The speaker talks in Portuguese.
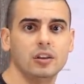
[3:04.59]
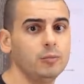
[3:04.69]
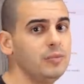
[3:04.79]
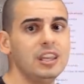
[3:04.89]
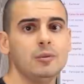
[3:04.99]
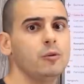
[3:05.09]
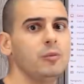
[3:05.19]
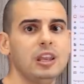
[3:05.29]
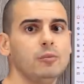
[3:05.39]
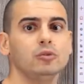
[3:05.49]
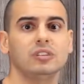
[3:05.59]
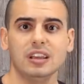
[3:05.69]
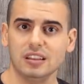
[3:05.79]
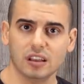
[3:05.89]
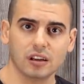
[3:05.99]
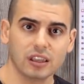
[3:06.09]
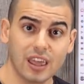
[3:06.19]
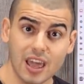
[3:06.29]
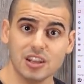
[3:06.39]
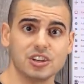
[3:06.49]
Mínimo, mínimo 30,
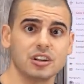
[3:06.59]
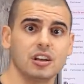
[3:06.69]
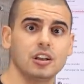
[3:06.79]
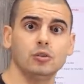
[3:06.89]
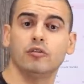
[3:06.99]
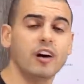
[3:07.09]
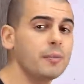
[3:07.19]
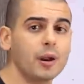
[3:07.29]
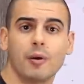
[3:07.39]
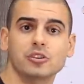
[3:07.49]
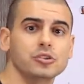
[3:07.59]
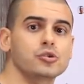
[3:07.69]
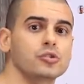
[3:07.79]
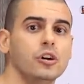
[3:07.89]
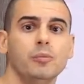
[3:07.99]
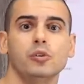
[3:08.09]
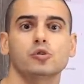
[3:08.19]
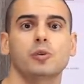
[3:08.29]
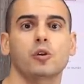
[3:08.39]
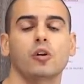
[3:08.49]
quente. Não vai para baixo disso não, porque o
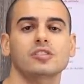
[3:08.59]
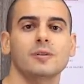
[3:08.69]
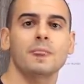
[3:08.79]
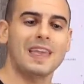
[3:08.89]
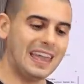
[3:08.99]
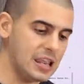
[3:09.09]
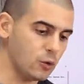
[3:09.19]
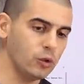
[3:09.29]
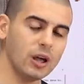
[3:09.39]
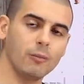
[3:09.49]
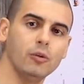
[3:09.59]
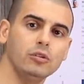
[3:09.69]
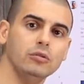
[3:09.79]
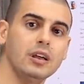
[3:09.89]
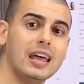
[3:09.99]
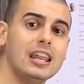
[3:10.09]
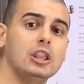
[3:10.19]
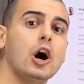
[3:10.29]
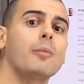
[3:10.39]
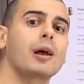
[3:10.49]
Supercorsa ele gruda muito, ele
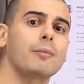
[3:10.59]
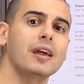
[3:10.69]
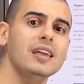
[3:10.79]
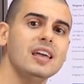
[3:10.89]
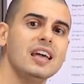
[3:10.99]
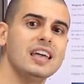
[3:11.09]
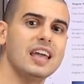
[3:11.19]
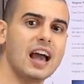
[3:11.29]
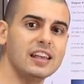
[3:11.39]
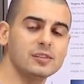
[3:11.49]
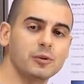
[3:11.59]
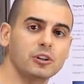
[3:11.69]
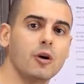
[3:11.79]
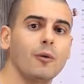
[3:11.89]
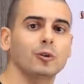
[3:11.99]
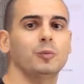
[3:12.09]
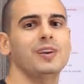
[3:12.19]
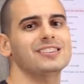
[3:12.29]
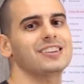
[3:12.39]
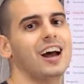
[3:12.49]
dobra bem e aí você pode ter uma moto
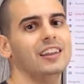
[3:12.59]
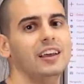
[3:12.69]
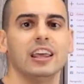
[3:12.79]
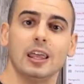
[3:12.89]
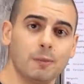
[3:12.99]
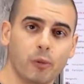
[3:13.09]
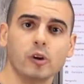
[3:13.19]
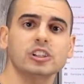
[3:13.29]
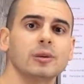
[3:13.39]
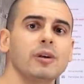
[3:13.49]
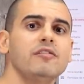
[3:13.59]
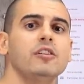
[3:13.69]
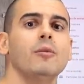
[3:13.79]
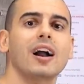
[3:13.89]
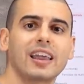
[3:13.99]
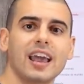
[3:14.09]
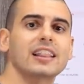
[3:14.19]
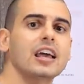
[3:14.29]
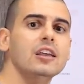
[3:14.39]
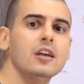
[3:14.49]
pesada e pode também vir uma
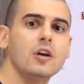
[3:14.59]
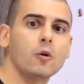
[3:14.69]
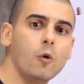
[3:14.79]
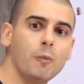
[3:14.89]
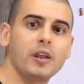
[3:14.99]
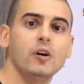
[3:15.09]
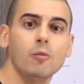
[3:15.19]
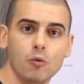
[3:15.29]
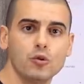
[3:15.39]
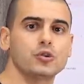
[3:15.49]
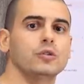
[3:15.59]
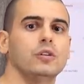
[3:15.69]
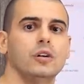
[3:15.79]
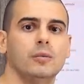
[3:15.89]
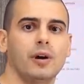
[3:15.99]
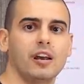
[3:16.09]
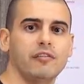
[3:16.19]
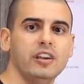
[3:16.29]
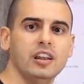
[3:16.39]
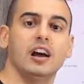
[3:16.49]
queda aí com um pneu murcho.
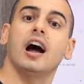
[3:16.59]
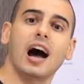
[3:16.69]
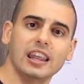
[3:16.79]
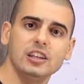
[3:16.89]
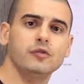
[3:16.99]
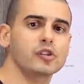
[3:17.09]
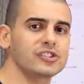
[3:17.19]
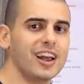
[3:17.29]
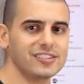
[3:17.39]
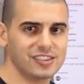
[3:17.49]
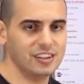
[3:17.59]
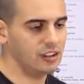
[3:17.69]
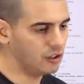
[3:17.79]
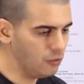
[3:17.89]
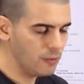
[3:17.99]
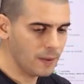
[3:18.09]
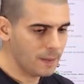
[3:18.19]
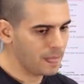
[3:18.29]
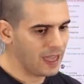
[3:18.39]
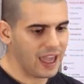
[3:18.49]
Maravilha? Além de forçar a cinta. Então,
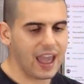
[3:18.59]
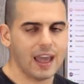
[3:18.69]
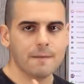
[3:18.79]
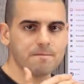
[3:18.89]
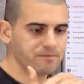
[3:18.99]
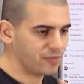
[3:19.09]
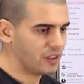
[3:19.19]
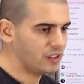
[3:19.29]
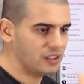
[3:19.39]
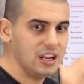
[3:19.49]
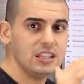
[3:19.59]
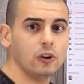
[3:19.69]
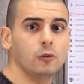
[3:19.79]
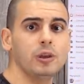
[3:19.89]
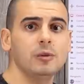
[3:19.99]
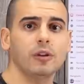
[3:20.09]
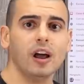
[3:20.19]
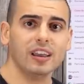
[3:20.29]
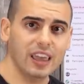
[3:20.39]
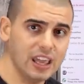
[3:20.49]
é 30 no mínimo
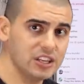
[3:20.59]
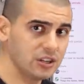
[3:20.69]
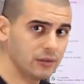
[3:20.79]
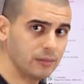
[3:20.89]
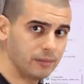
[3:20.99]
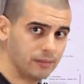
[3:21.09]
lá quente.